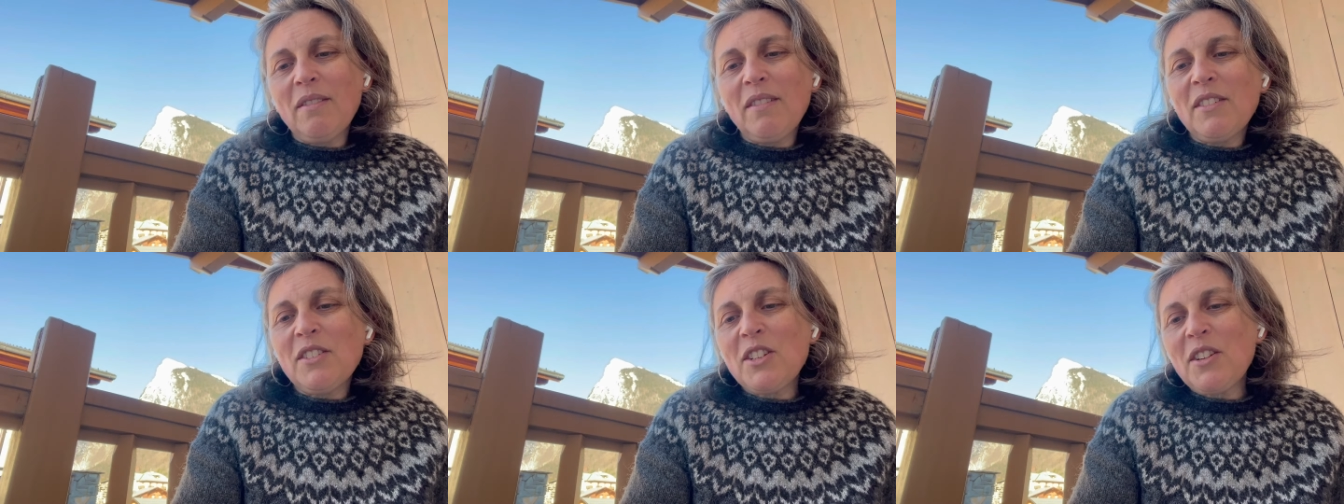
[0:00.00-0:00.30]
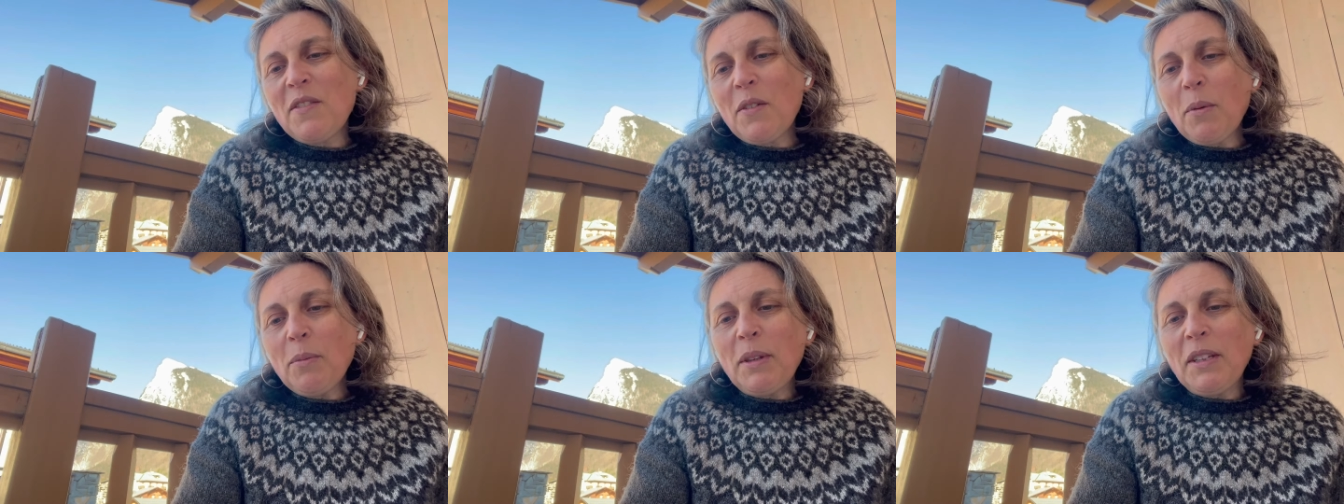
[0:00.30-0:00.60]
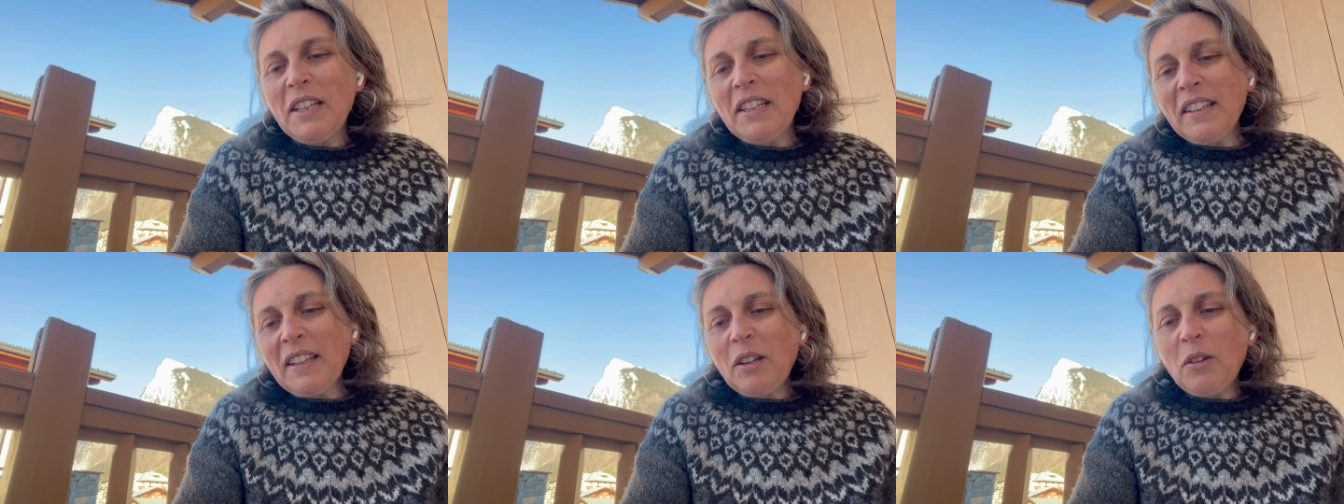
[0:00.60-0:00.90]
j'avais emmené
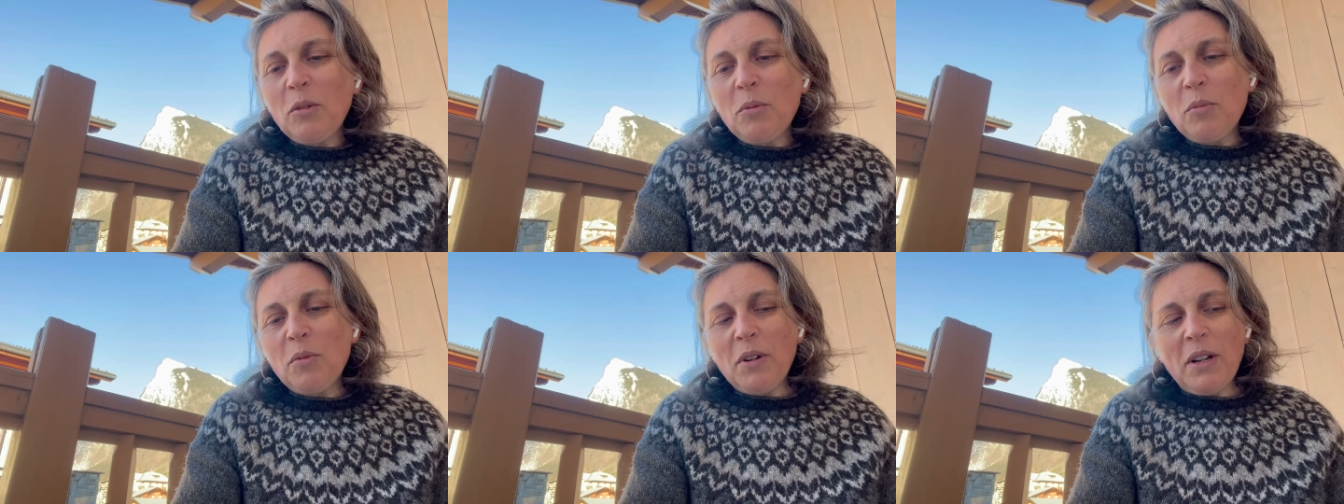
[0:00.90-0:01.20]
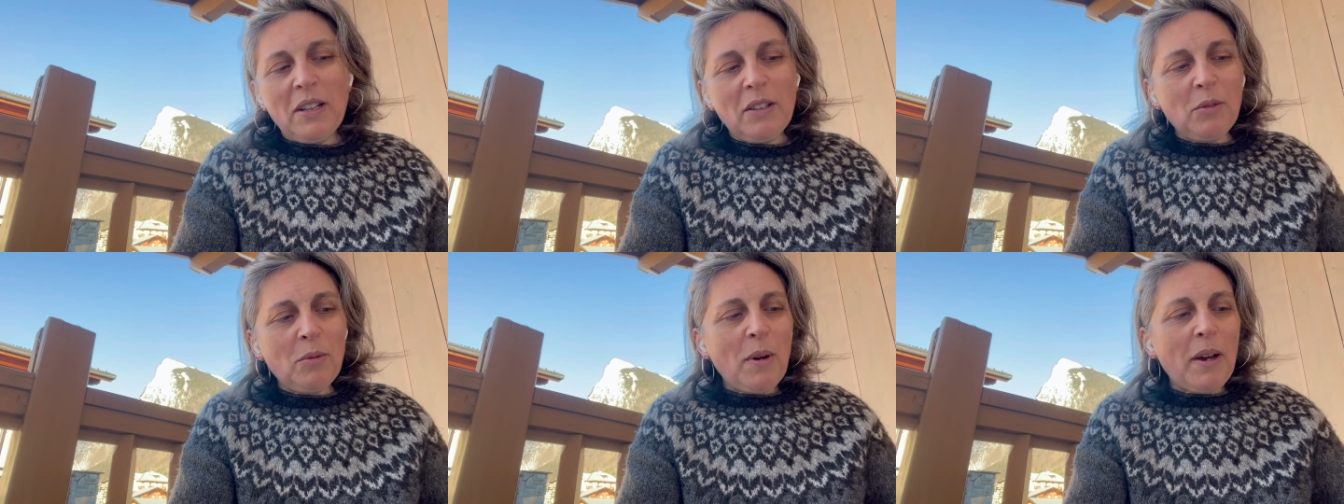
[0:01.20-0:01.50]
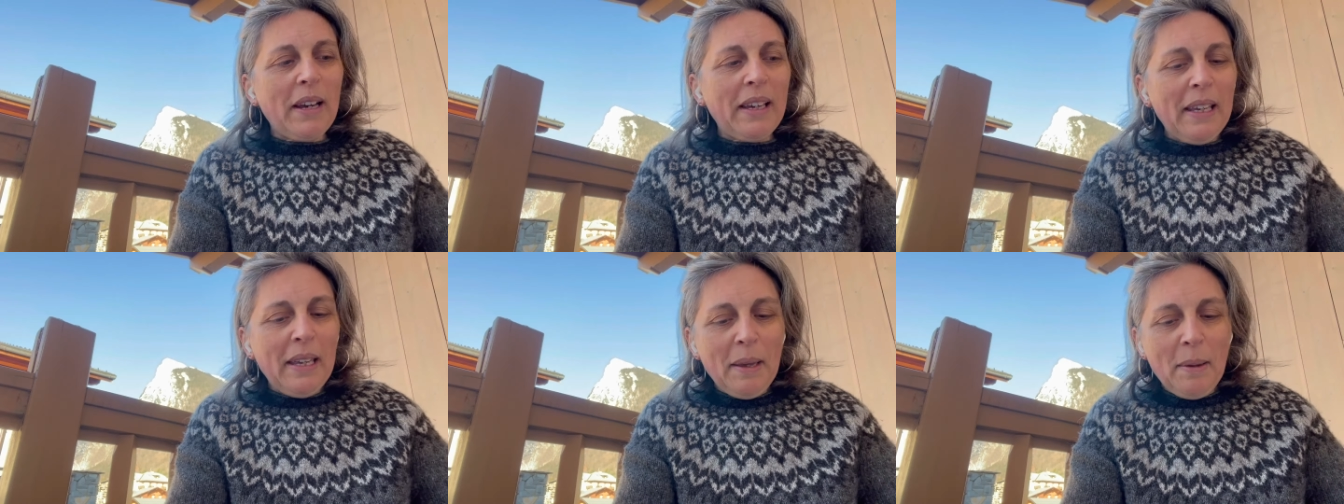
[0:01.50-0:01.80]
des tricots pour la
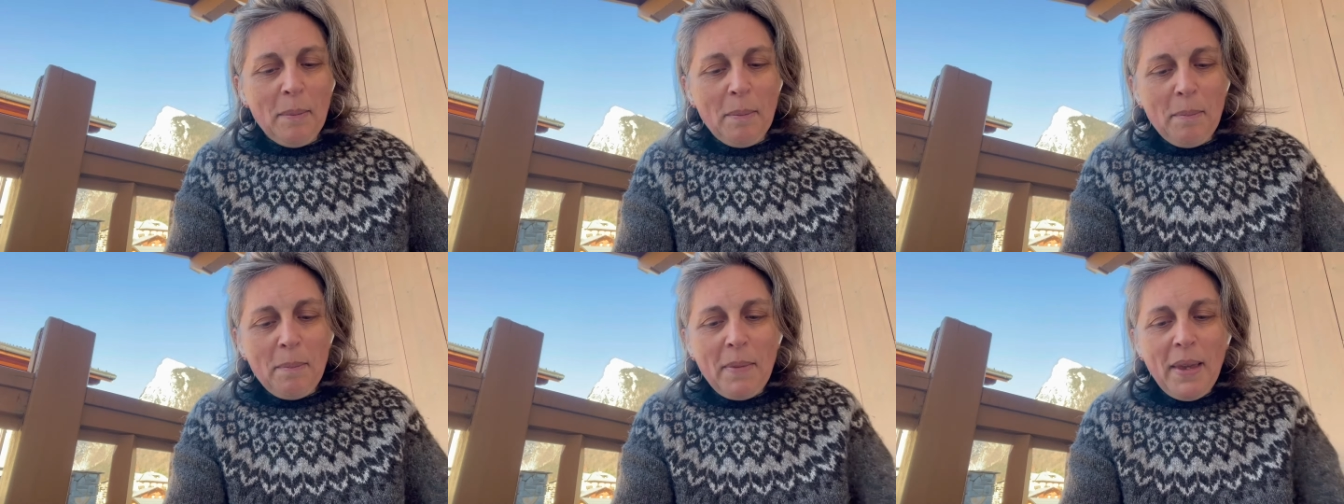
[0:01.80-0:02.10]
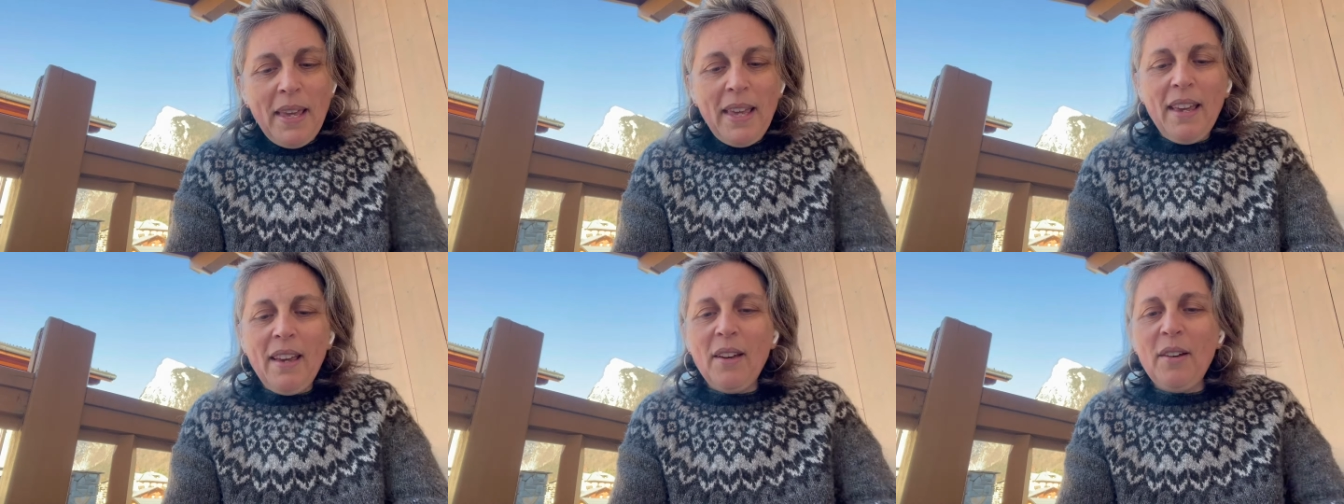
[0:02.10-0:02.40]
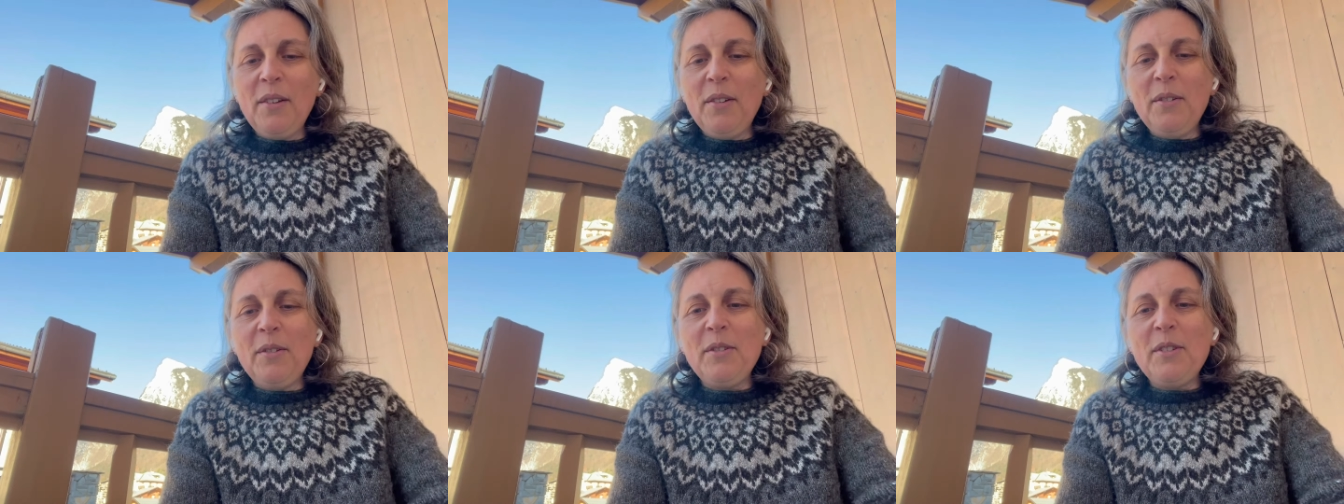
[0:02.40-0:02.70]
soirée, mais
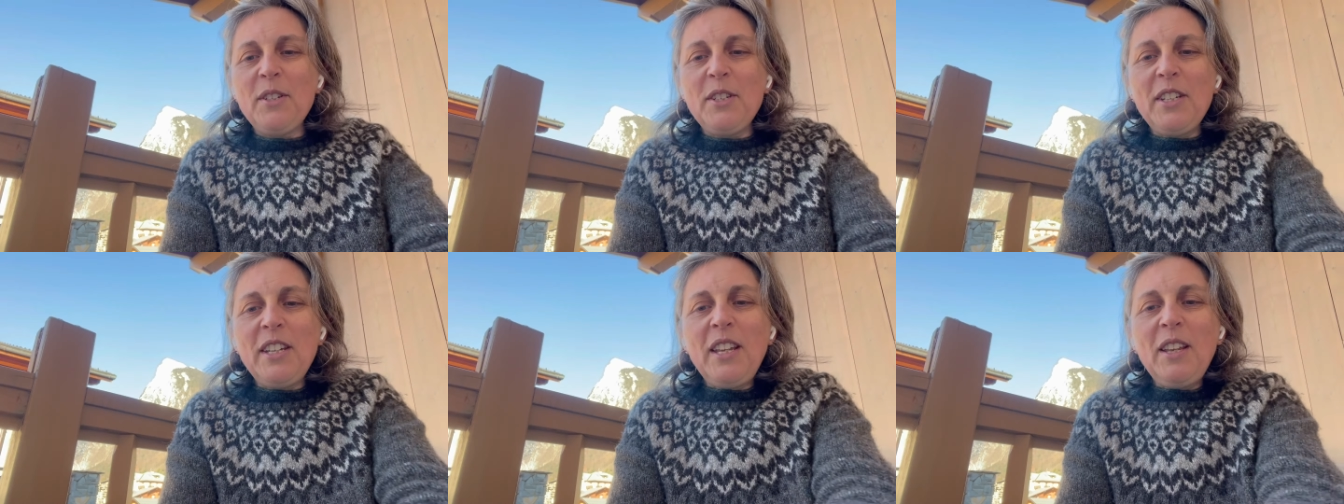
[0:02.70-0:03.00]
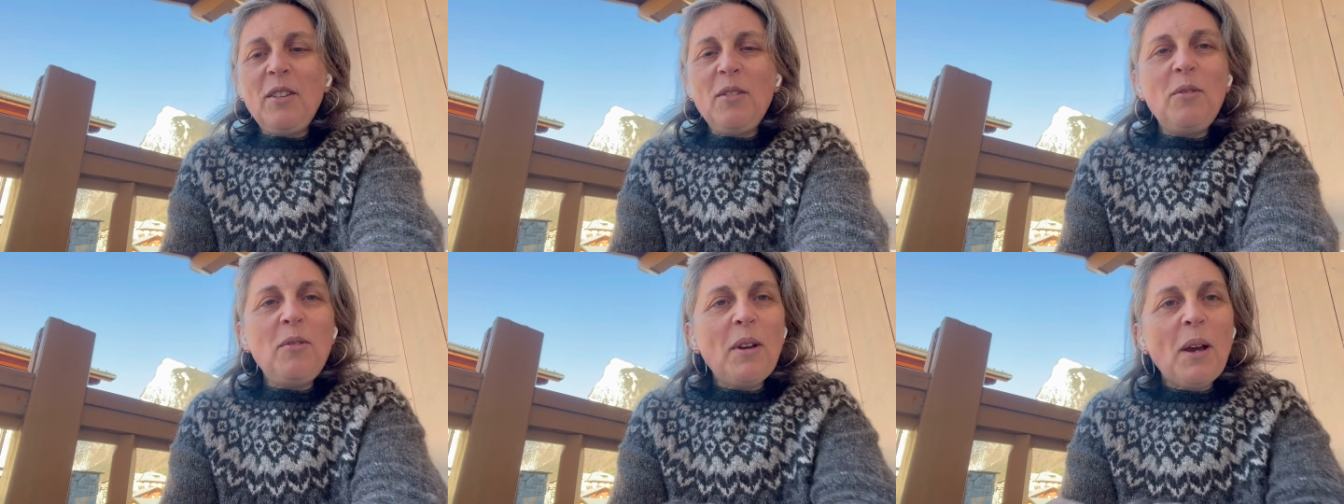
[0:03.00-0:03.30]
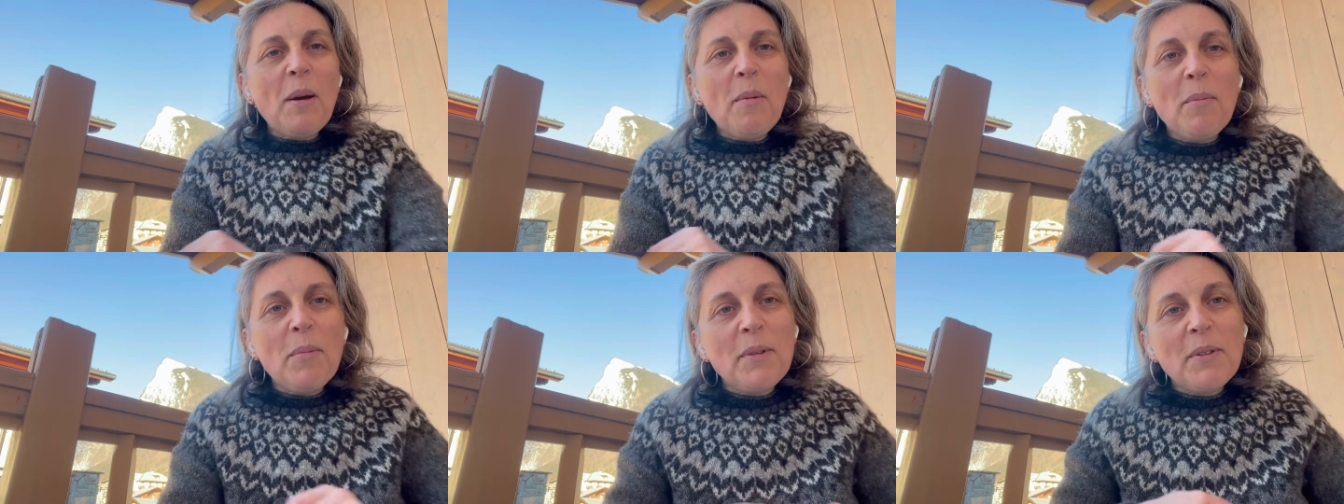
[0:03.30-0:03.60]
euh, j'ai eu
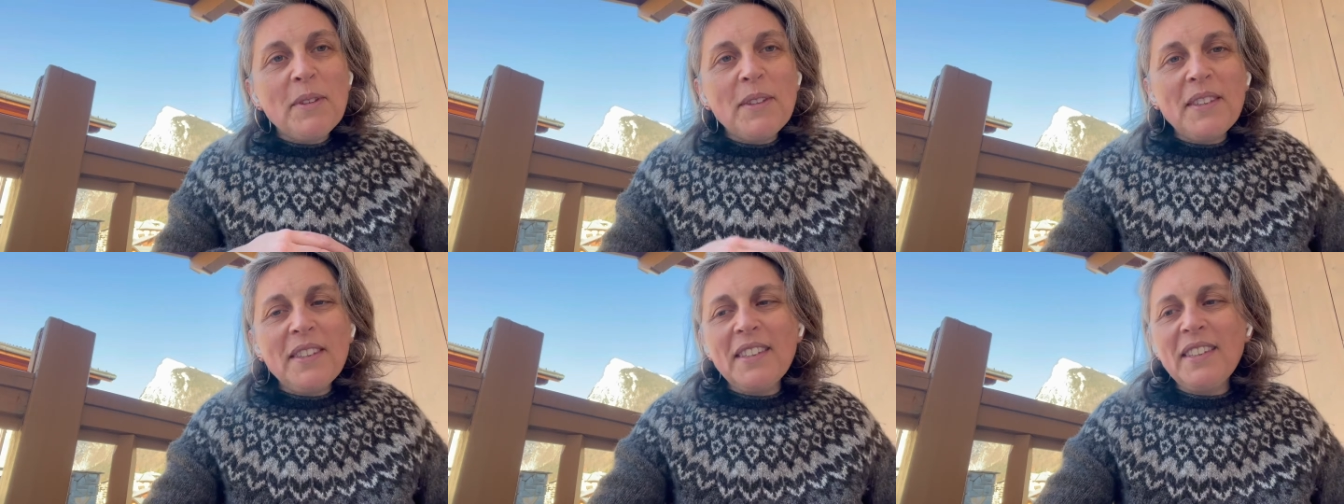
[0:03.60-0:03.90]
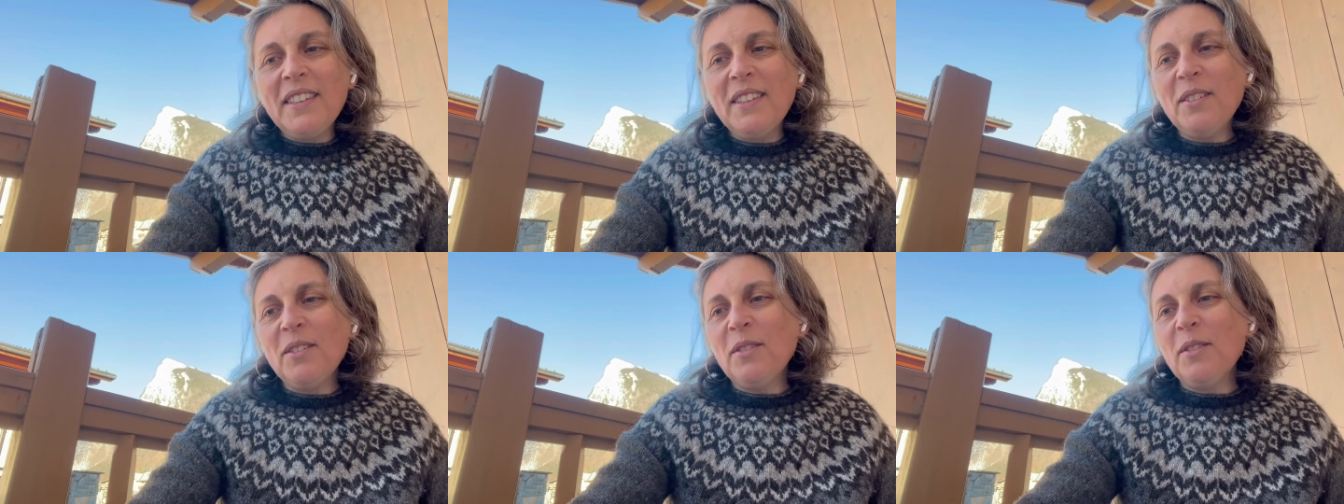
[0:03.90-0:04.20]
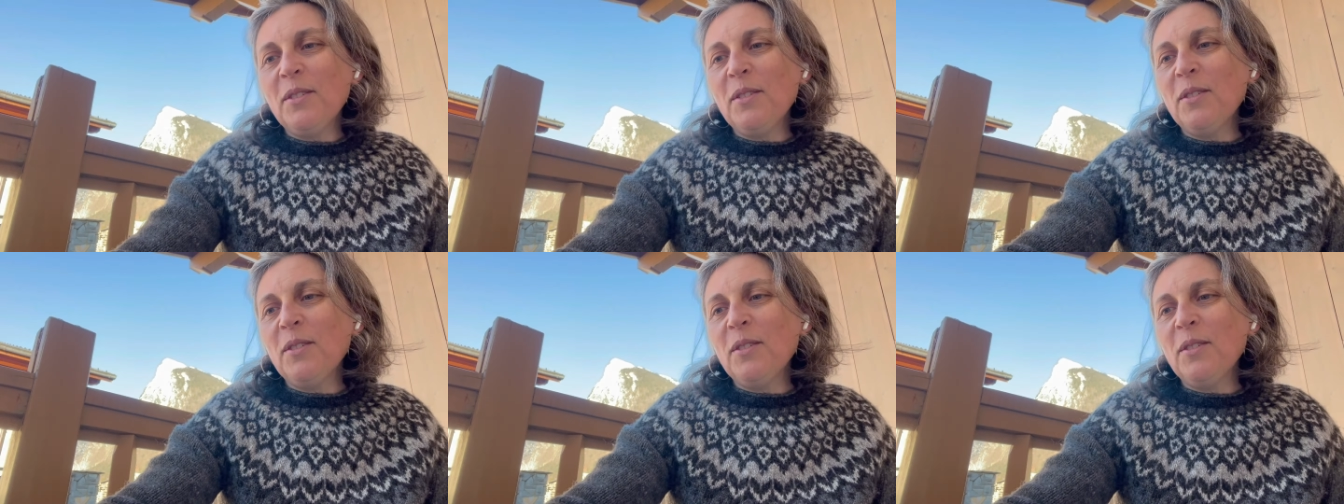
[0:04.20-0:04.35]
un petit,